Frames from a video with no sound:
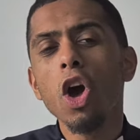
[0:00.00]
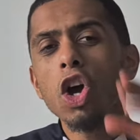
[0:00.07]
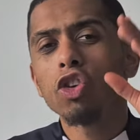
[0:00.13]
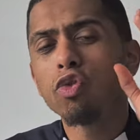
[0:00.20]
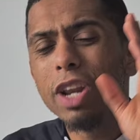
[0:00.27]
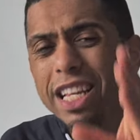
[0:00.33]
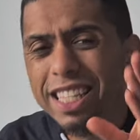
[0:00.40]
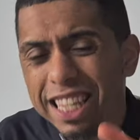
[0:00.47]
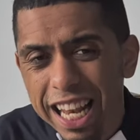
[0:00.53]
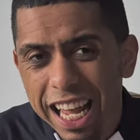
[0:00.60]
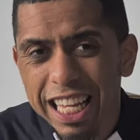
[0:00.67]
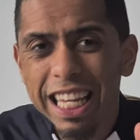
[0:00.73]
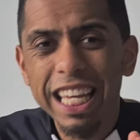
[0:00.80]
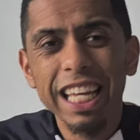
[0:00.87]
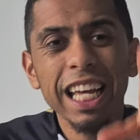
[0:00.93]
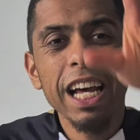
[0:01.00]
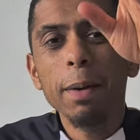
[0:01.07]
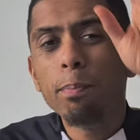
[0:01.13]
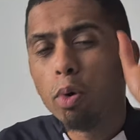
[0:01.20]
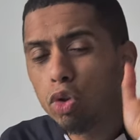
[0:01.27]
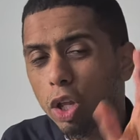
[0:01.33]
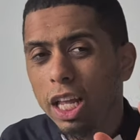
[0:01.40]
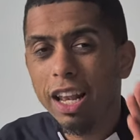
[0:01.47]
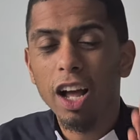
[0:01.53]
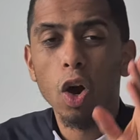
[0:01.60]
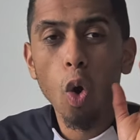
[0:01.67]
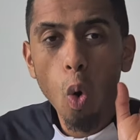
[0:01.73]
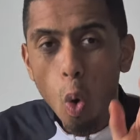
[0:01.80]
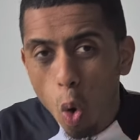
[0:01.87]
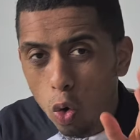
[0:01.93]
Je vous laisse liker pour donner de la
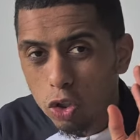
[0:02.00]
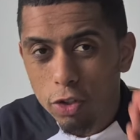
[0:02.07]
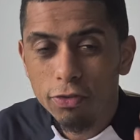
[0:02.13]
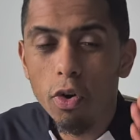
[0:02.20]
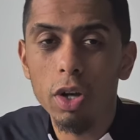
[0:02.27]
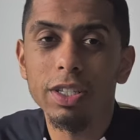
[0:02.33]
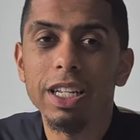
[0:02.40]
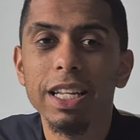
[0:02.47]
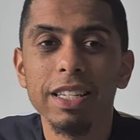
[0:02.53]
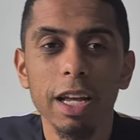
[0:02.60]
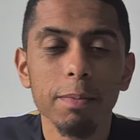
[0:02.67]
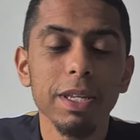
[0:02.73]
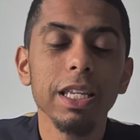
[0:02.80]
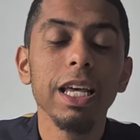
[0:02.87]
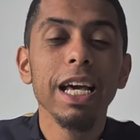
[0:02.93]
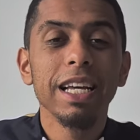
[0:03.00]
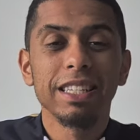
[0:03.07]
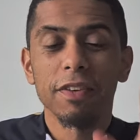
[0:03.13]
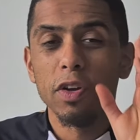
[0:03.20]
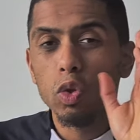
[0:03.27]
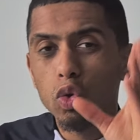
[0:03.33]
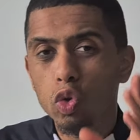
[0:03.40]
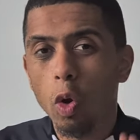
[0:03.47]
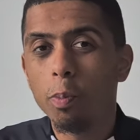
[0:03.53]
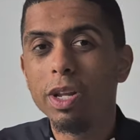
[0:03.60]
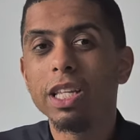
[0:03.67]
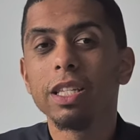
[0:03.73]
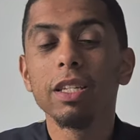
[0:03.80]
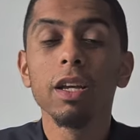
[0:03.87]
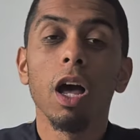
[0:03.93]
grosse force, les amis, ça fait toujours
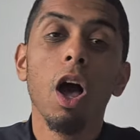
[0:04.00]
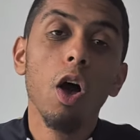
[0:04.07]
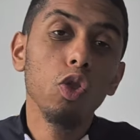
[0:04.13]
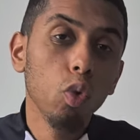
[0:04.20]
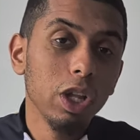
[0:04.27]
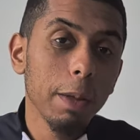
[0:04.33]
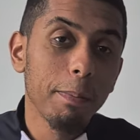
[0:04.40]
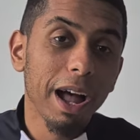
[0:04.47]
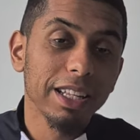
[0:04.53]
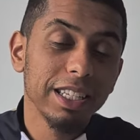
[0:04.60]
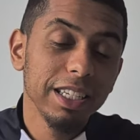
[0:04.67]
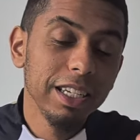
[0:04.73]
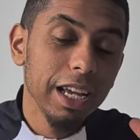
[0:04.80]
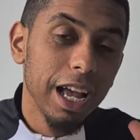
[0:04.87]
plaisir. Nous, on est parti,